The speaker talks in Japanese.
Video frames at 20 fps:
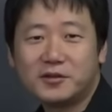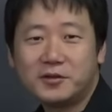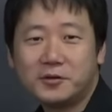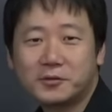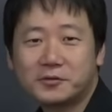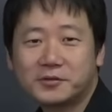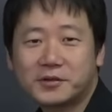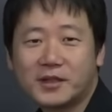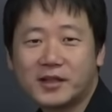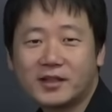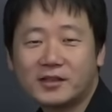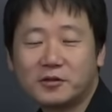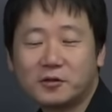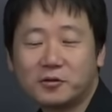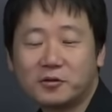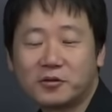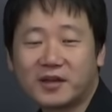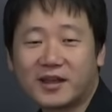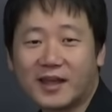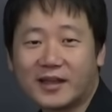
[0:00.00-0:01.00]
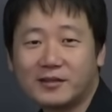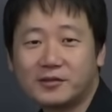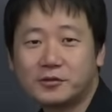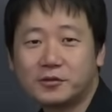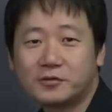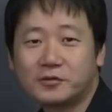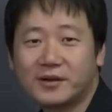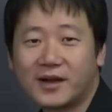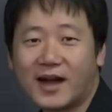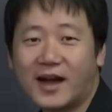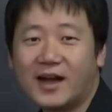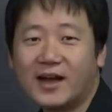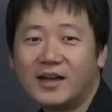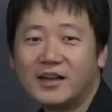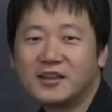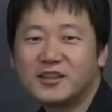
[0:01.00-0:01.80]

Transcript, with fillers: 令制度の原則が